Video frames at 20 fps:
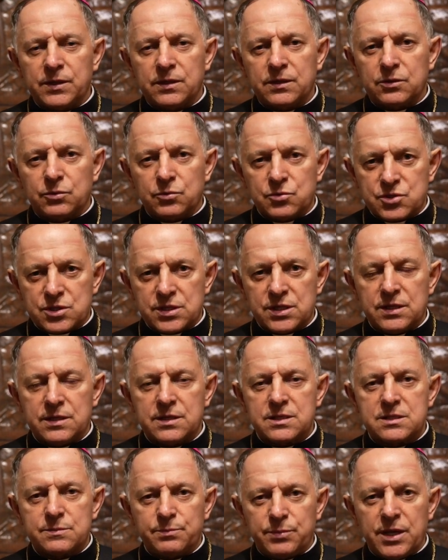którzy
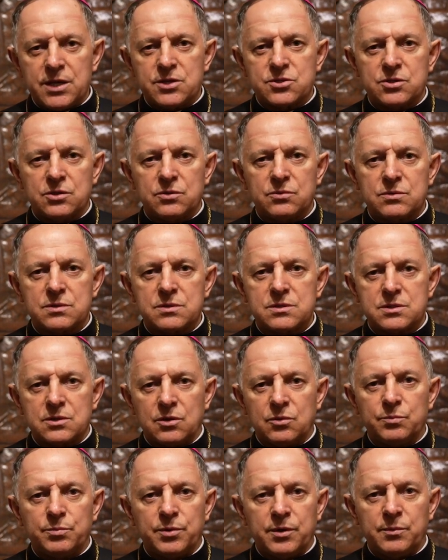spieszą z
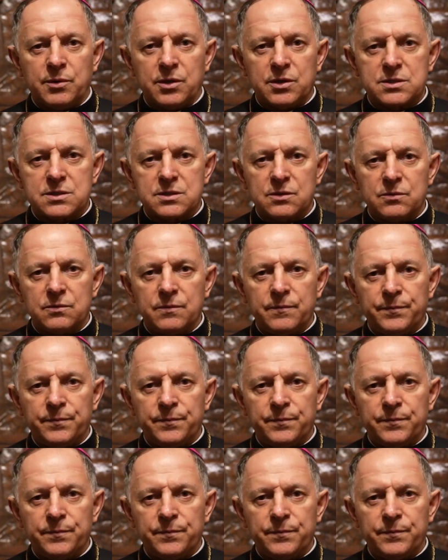tą pomocą.